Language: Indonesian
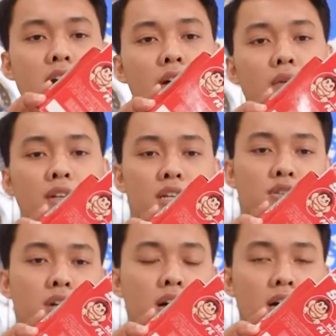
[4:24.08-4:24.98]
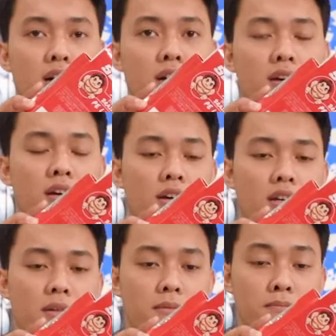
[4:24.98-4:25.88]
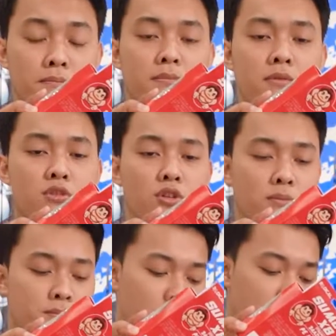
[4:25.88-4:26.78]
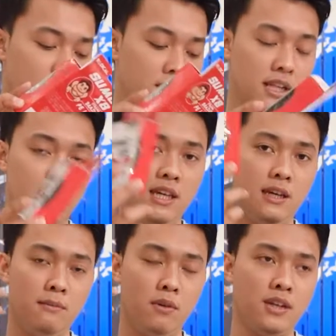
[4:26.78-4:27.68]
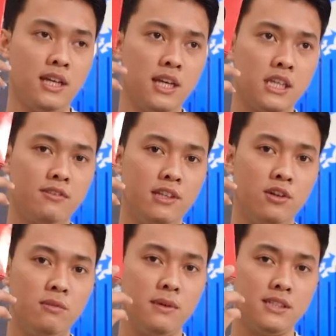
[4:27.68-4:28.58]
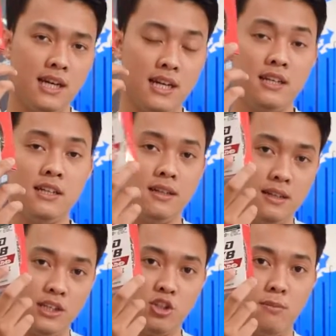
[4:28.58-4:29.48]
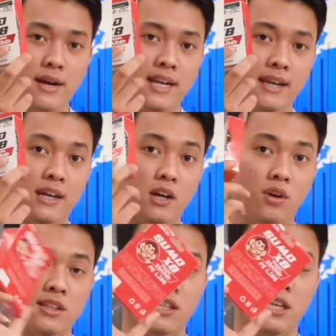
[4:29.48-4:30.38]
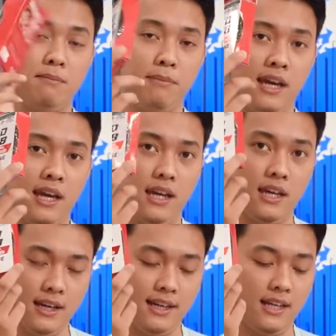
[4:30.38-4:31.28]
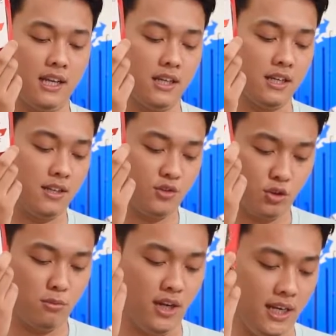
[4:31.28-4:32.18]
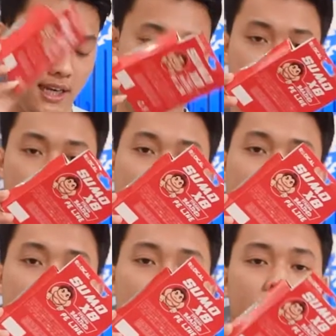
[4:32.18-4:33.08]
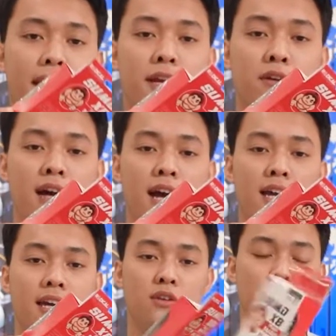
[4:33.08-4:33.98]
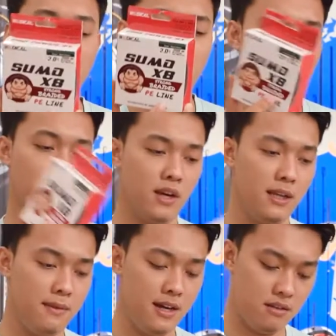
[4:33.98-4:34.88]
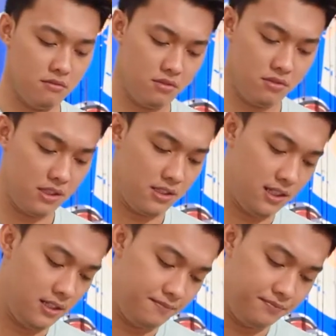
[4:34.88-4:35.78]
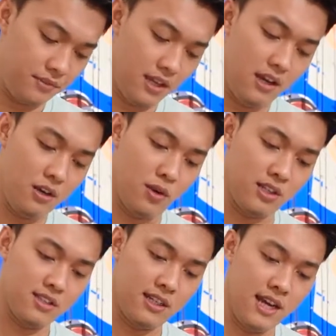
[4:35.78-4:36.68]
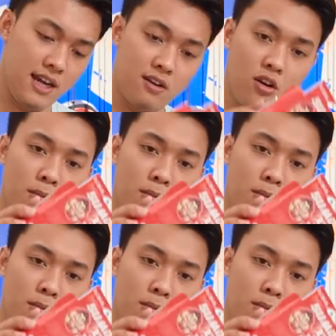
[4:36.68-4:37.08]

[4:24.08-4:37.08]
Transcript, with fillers: kekuatannya juga cukup kuat. Nanti pokoknya next video pasti akan dicoba ini kekuatan dari PE Radical Sumo ini ya. PE2 yaitu 0,25 kecil, 2,5 0,28